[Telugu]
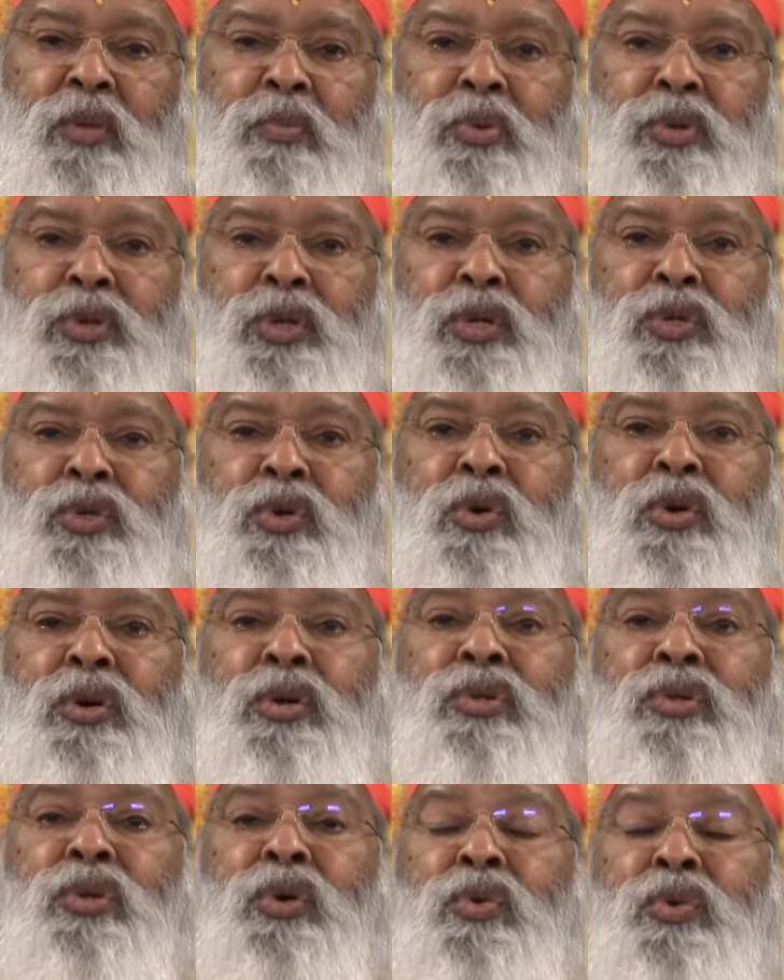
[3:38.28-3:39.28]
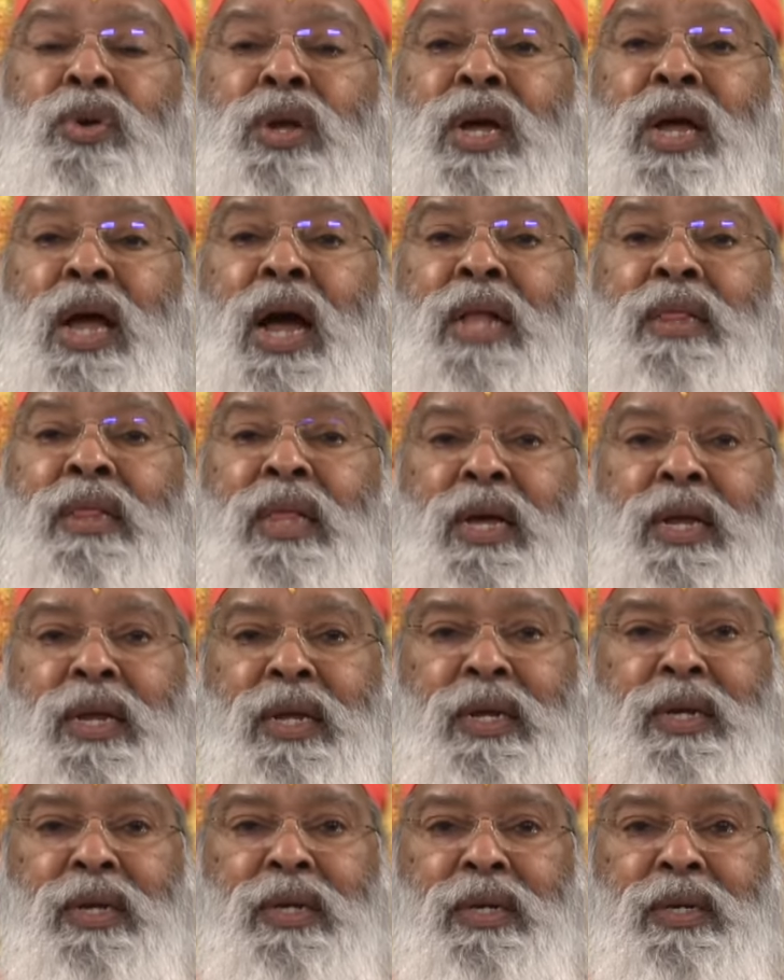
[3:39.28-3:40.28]
పుత్రశోకంతో ఉన్న
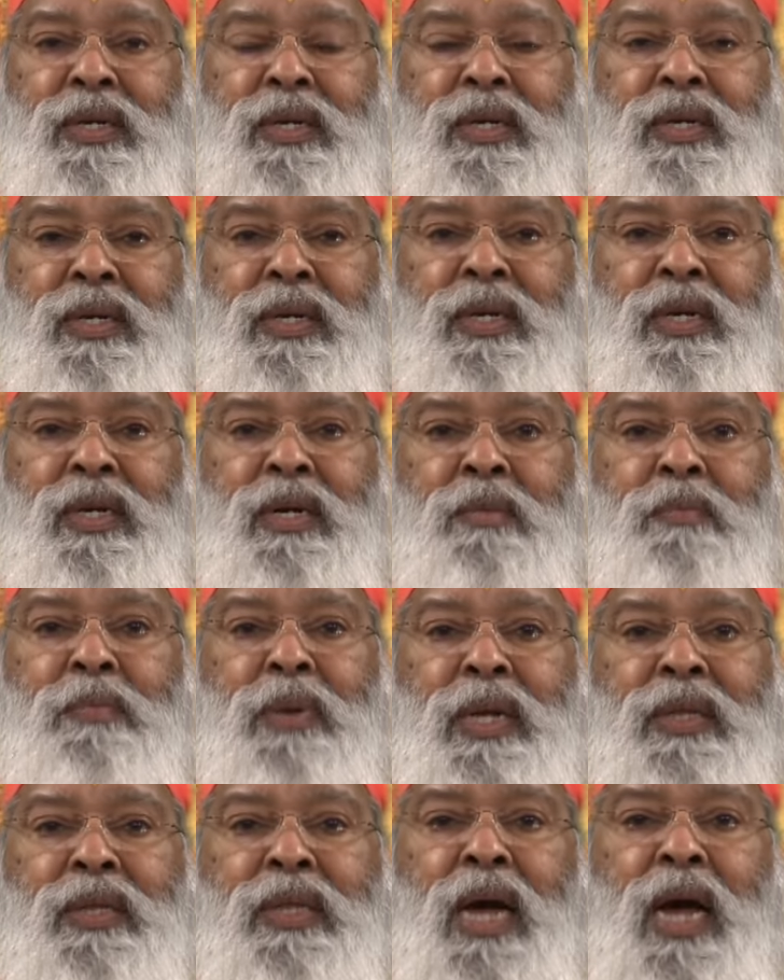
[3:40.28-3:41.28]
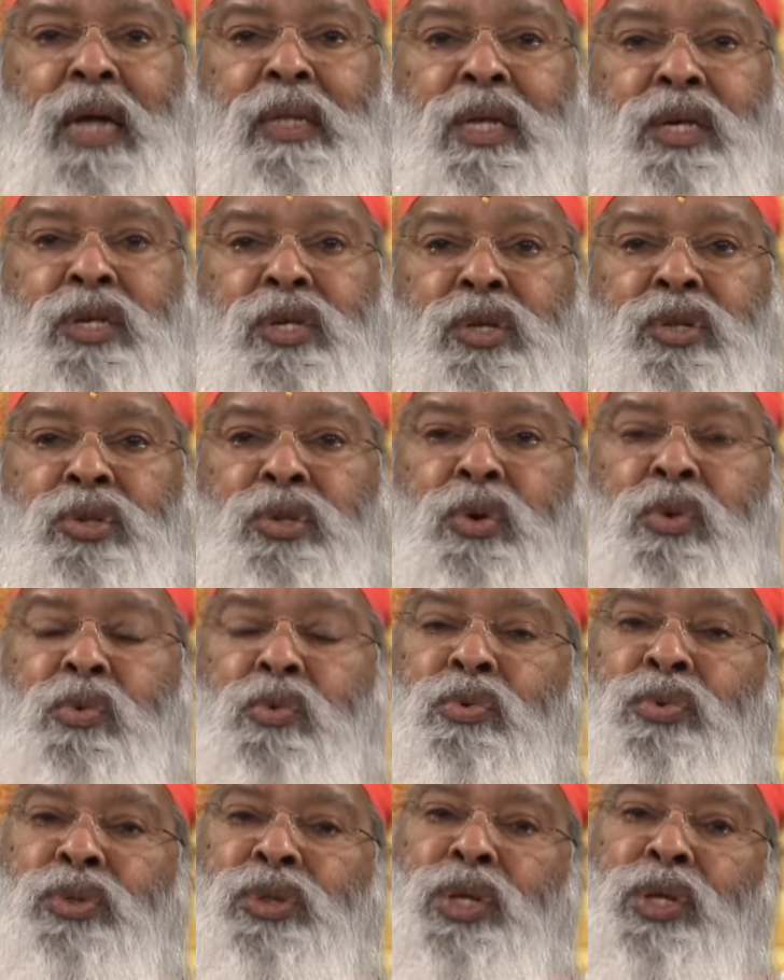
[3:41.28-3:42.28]
గాంధారి భర్త ఆదేశంతో
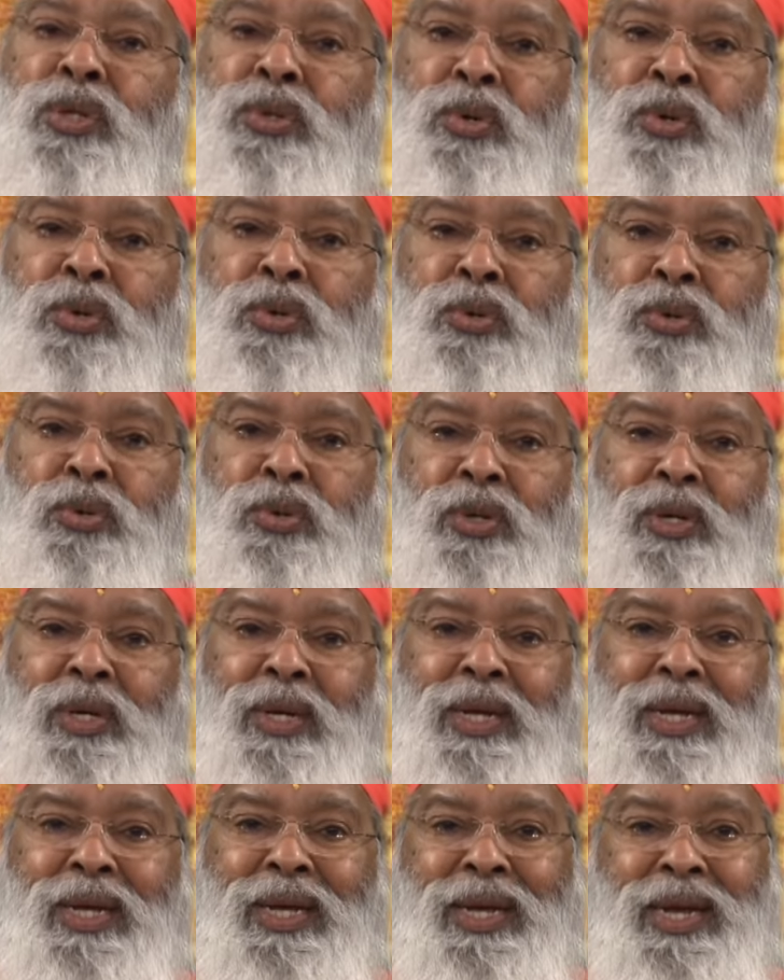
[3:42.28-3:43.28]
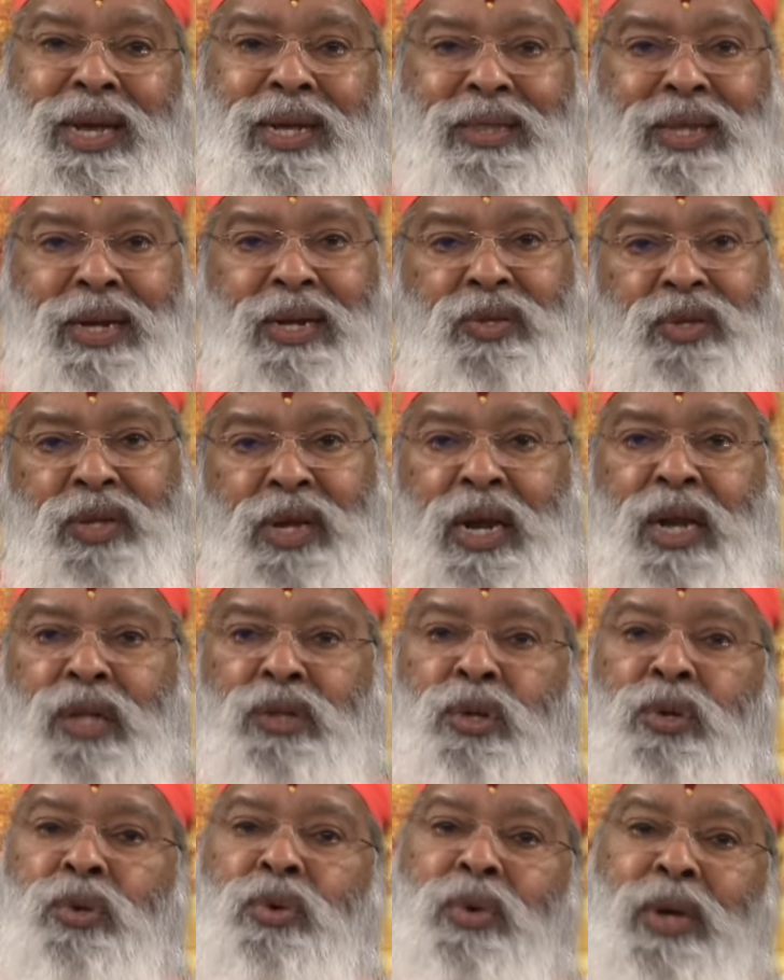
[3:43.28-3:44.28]
కుంతితోనూ ఇతర
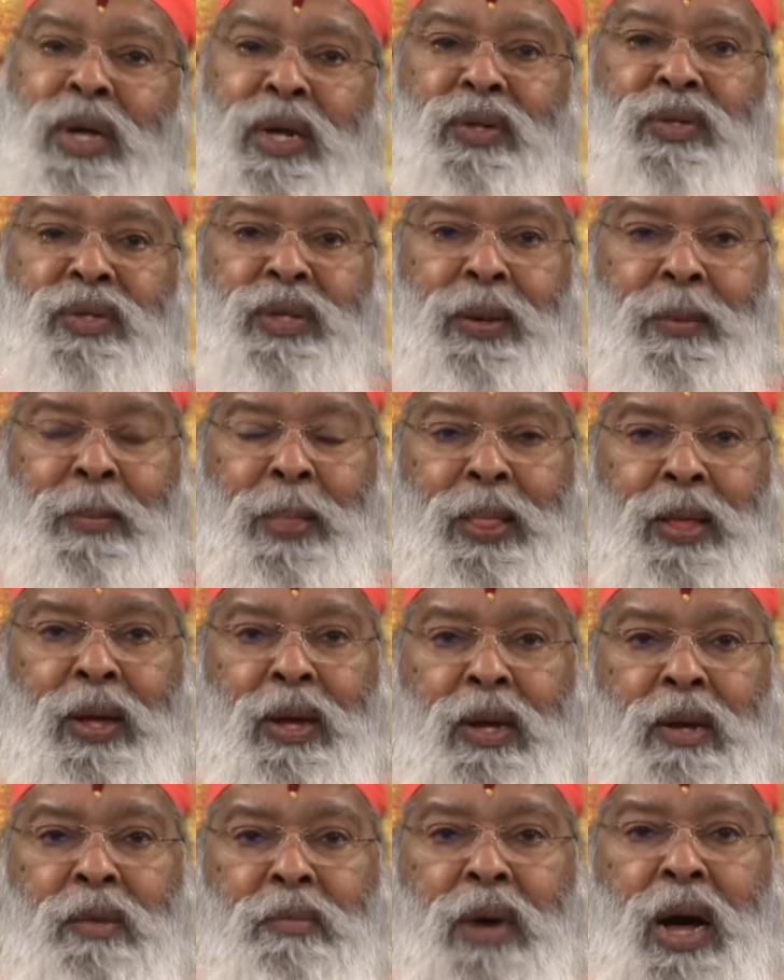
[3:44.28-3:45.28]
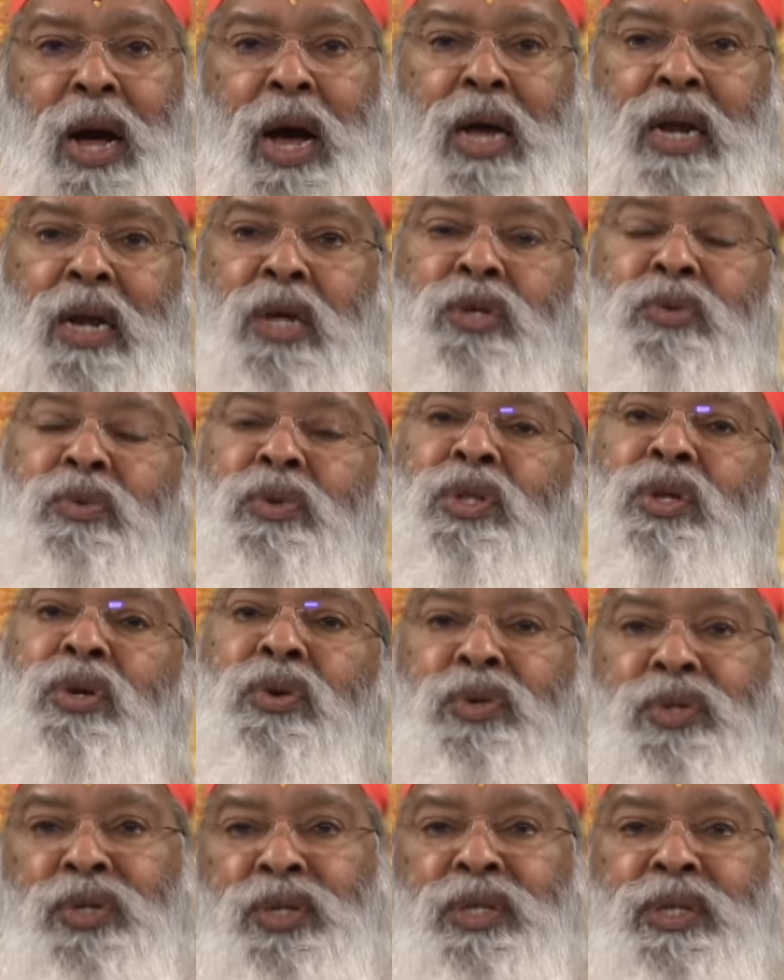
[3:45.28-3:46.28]
స్త్రీలతోనూ కలిసి మహారాజు
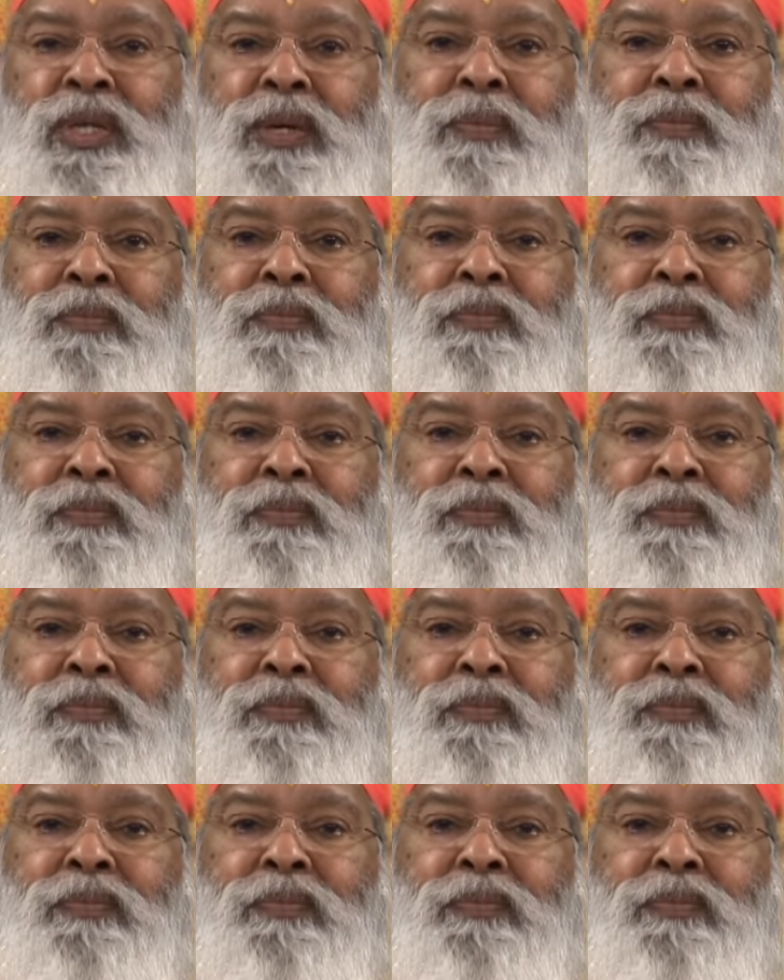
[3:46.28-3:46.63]
వద్దకు వచ్చింది